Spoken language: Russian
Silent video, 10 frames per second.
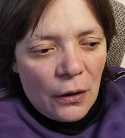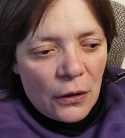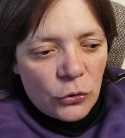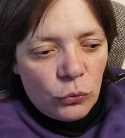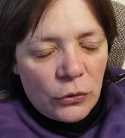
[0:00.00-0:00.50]

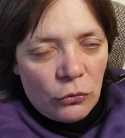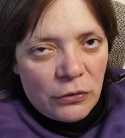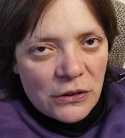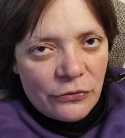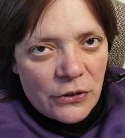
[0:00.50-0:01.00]
А откуда у
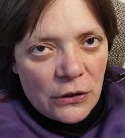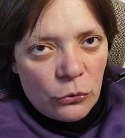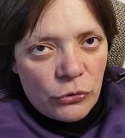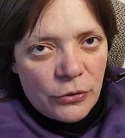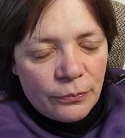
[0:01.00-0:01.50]
вас
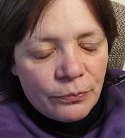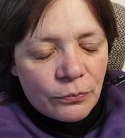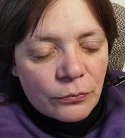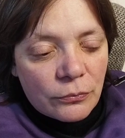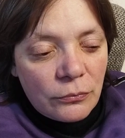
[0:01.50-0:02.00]
взялось
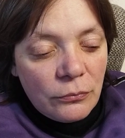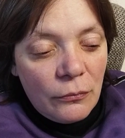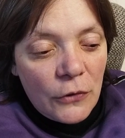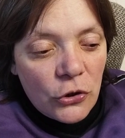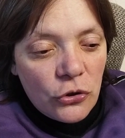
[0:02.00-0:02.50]

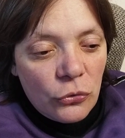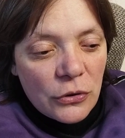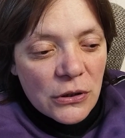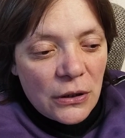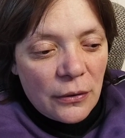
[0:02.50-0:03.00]

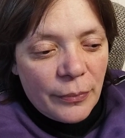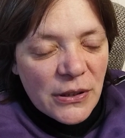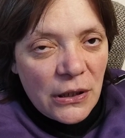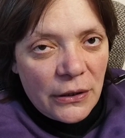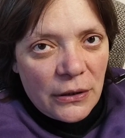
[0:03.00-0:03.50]
еще и за
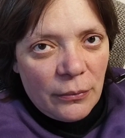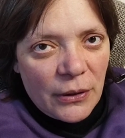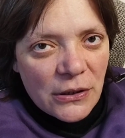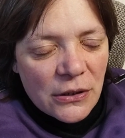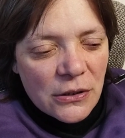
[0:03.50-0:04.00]
последний
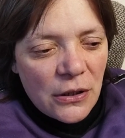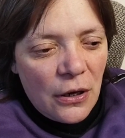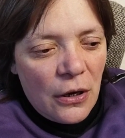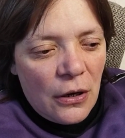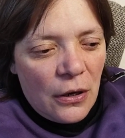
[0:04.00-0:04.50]
месяц?
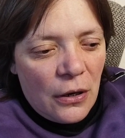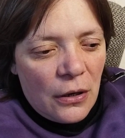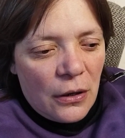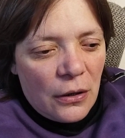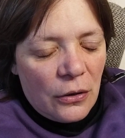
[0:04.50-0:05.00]

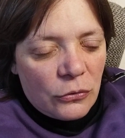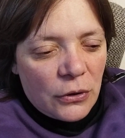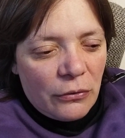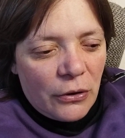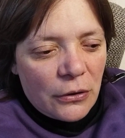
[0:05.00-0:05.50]
А
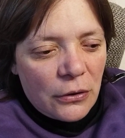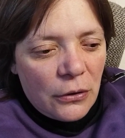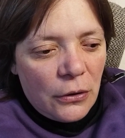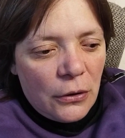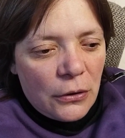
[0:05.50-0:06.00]
он говорит,
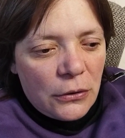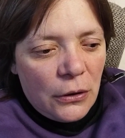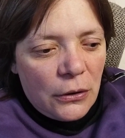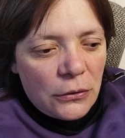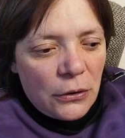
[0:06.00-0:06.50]

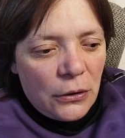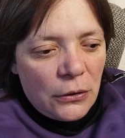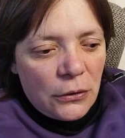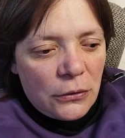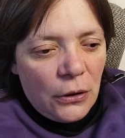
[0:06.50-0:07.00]
так
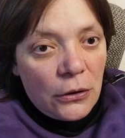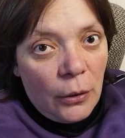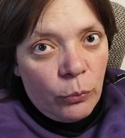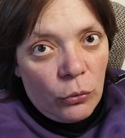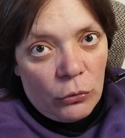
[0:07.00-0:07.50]
это, так
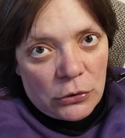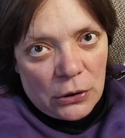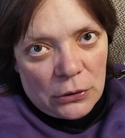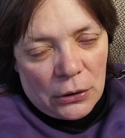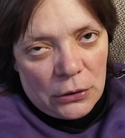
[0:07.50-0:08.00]
я
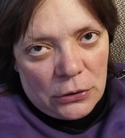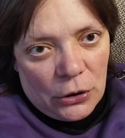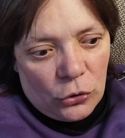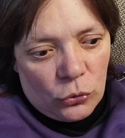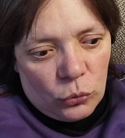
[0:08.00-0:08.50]
просто так
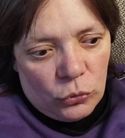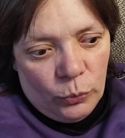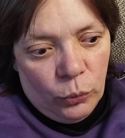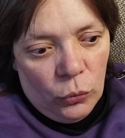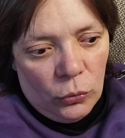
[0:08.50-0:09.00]
интересуюсь,
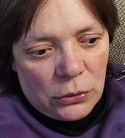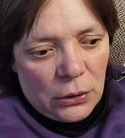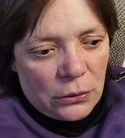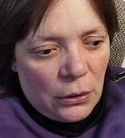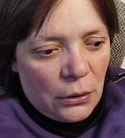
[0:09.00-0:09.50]

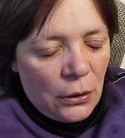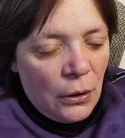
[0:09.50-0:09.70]
просто так.